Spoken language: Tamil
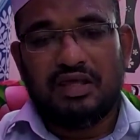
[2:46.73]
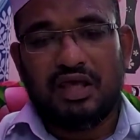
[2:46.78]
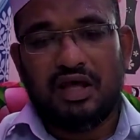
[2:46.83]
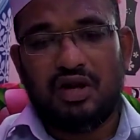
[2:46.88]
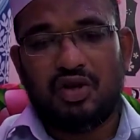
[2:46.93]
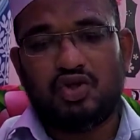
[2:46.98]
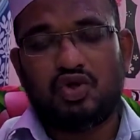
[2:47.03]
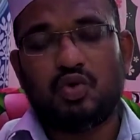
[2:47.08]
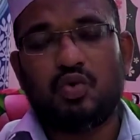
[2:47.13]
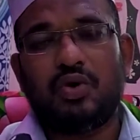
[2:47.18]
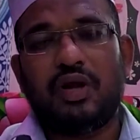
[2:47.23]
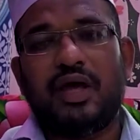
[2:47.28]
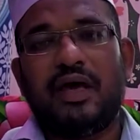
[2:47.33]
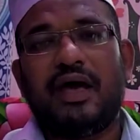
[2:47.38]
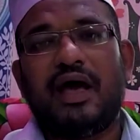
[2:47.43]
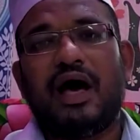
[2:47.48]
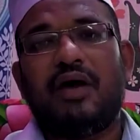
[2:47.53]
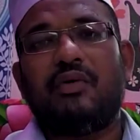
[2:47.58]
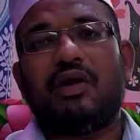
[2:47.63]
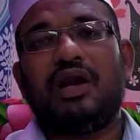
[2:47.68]
எர்ஜூன
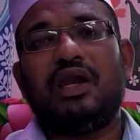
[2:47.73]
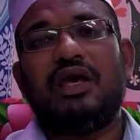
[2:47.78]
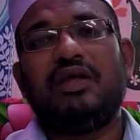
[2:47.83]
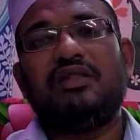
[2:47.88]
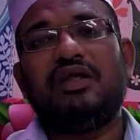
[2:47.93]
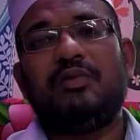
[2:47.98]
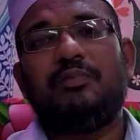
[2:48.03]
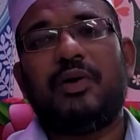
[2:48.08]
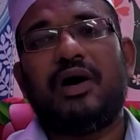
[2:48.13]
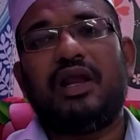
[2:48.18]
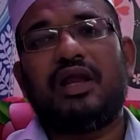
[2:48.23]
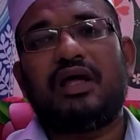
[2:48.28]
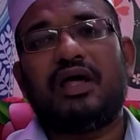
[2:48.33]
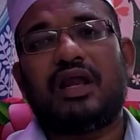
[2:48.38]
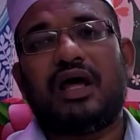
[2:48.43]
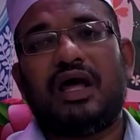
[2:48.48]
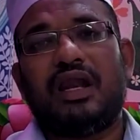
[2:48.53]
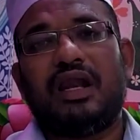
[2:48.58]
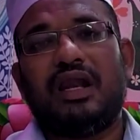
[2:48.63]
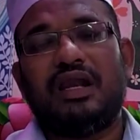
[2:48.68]
அவர்கள்
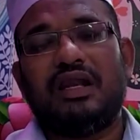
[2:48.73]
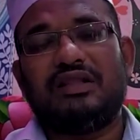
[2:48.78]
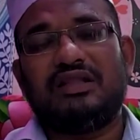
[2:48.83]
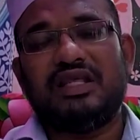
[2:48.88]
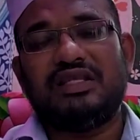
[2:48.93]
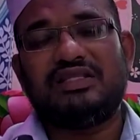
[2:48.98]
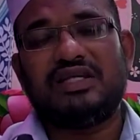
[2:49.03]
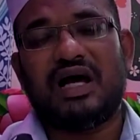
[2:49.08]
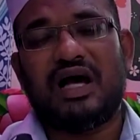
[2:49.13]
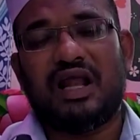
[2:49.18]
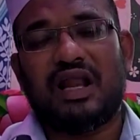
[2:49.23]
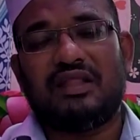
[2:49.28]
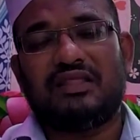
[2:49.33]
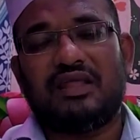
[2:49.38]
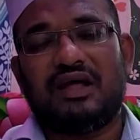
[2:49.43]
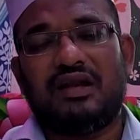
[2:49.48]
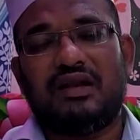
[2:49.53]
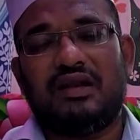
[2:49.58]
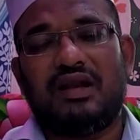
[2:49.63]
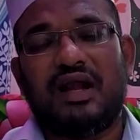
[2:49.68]
எதிர்பார்க்கிறார்கள்
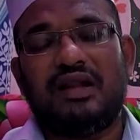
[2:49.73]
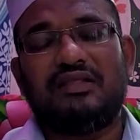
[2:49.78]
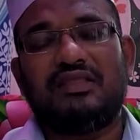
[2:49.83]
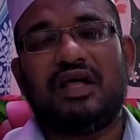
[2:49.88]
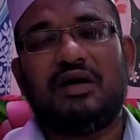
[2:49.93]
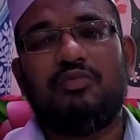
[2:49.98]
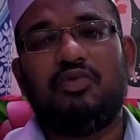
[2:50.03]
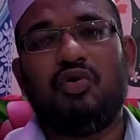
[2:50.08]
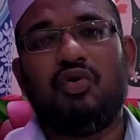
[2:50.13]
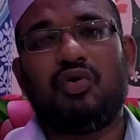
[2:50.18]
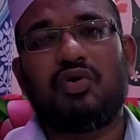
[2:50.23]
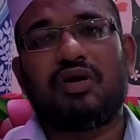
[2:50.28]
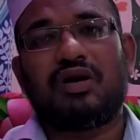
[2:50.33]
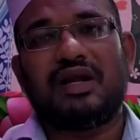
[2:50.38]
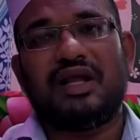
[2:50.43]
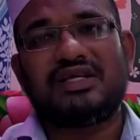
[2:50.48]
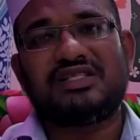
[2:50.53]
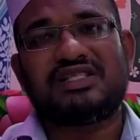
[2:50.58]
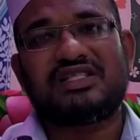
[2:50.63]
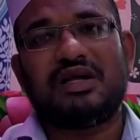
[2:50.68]
திஜாரத்தன் லன் தபூர்
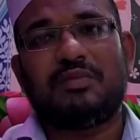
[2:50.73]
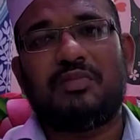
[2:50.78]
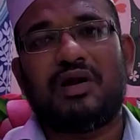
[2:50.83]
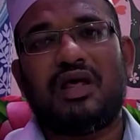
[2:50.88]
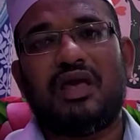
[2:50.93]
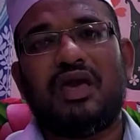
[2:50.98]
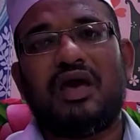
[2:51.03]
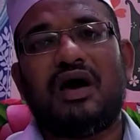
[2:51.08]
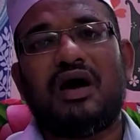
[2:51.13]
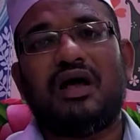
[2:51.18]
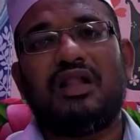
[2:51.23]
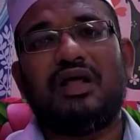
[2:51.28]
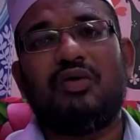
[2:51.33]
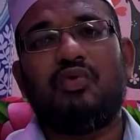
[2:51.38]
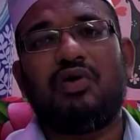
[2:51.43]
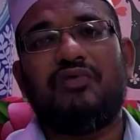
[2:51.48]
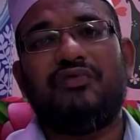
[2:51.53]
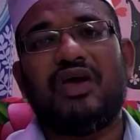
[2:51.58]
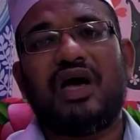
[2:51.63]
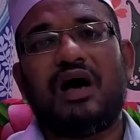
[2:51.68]
நஷ்டமடையாத
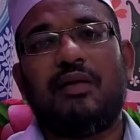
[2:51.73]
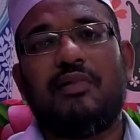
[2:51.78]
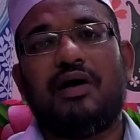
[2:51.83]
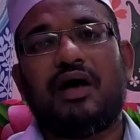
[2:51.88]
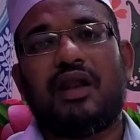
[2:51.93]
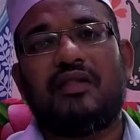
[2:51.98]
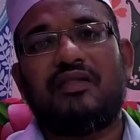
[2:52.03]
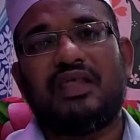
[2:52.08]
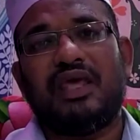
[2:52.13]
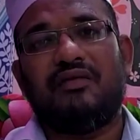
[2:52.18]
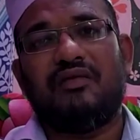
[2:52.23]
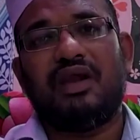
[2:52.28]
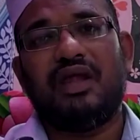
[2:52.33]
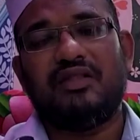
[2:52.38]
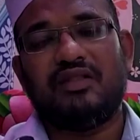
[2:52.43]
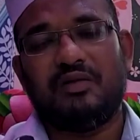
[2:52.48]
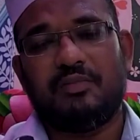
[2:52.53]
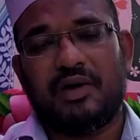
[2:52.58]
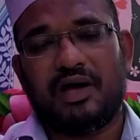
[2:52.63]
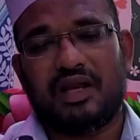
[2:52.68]
ஒரு வியாபாரத்தை அவர்கள்
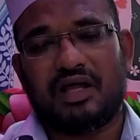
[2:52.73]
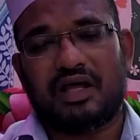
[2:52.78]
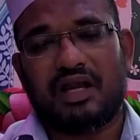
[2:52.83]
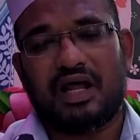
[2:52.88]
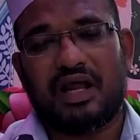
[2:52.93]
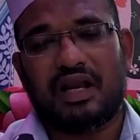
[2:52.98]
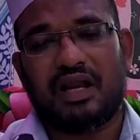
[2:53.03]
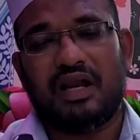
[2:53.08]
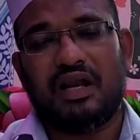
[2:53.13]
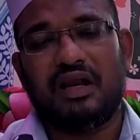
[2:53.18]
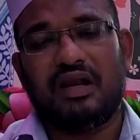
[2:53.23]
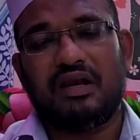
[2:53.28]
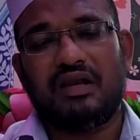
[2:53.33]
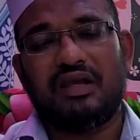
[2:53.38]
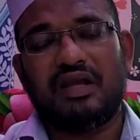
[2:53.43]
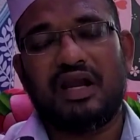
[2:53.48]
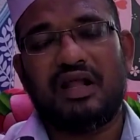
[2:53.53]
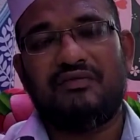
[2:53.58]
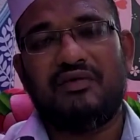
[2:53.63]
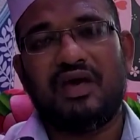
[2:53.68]
எதிர்பார்க்கிறார்கள்
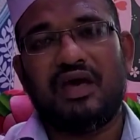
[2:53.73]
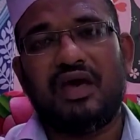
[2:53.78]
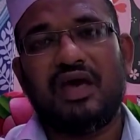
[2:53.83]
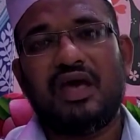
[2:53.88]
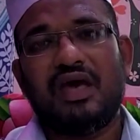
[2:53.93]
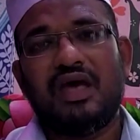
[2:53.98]
எனவே